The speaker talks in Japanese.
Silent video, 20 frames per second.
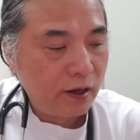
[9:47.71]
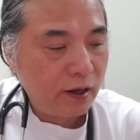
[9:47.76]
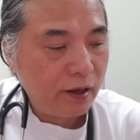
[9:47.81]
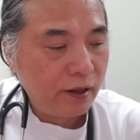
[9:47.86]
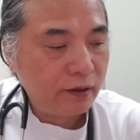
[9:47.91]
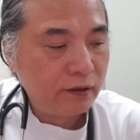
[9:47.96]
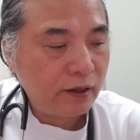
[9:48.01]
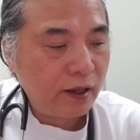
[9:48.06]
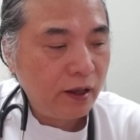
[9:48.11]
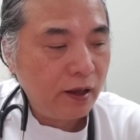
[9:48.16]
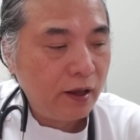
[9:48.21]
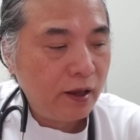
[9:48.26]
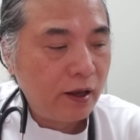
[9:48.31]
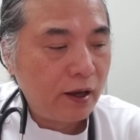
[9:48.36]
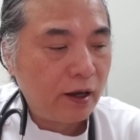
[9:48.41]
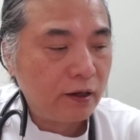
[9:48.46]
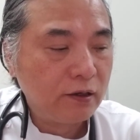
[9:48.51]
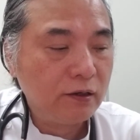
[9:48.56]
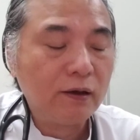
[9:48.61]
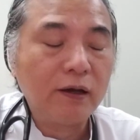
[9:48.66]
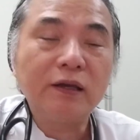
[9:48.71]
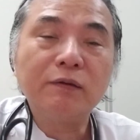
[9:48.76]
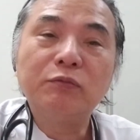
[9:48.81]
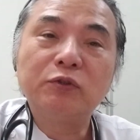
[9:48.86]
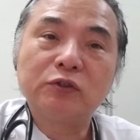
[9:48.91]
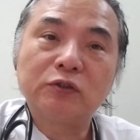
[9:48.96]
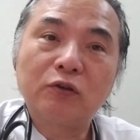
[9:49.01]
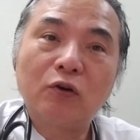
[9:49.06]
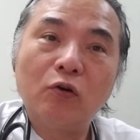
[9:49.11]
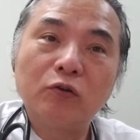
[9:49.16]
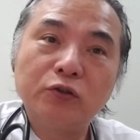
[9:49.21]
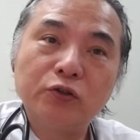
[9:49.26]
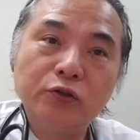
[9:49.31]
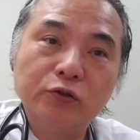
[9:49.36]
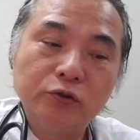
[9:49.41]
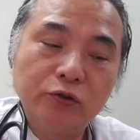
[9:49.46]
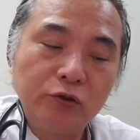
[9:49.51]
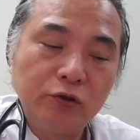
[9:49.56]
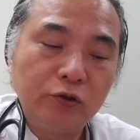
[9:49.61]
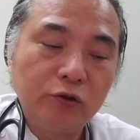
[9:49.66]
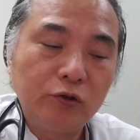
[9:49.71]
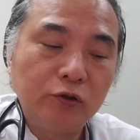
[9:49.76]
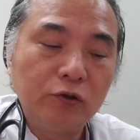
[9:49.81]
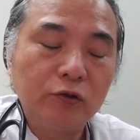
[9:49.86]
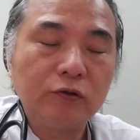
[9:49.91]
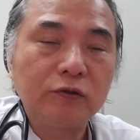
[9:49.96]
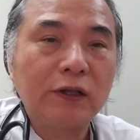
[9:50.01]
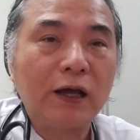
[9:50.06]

えー、ね、あるいは異物混入